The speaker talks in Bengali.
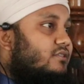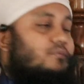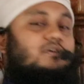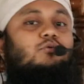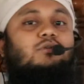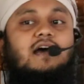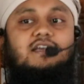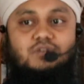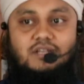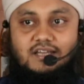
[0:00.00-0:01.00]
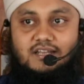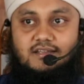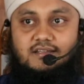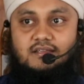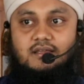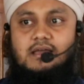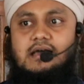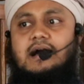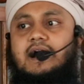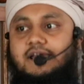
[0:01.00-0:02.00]
তুমি কোথায় চলে গেলে
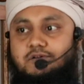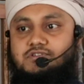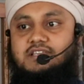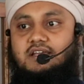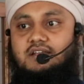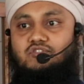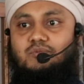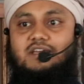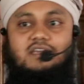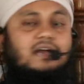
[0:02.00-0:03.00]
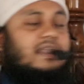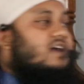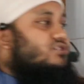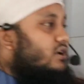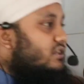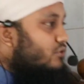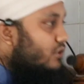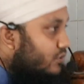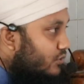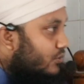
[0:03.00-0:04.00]
হাই হোসাইন তোমাকে কারা শহীদ
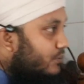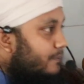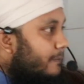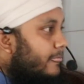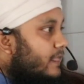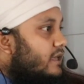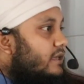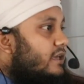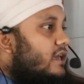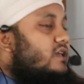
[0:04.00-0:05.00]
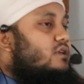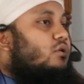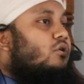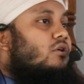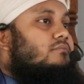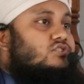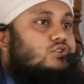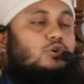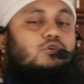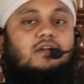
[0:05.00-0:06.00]
করলো এইরকম
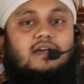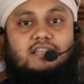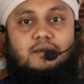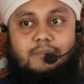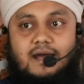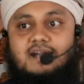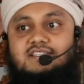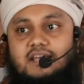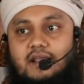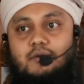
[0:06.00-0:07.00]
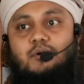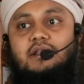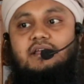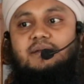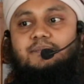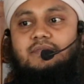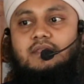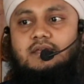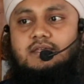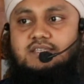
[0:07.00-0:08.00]
শোক গাদা পাঠ যারা করে
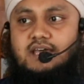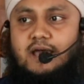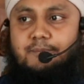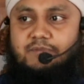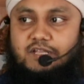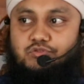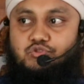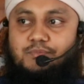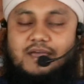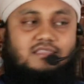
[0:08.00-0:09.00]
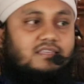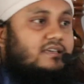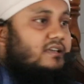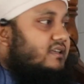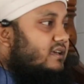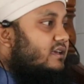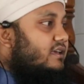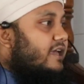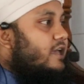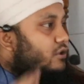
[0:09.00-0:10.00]
যারা মৃত্যু ব্যক্তিকে নিয়ে
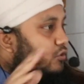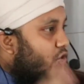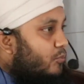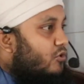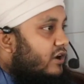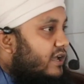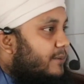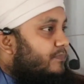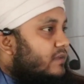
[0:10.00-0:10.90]
এই রকম করে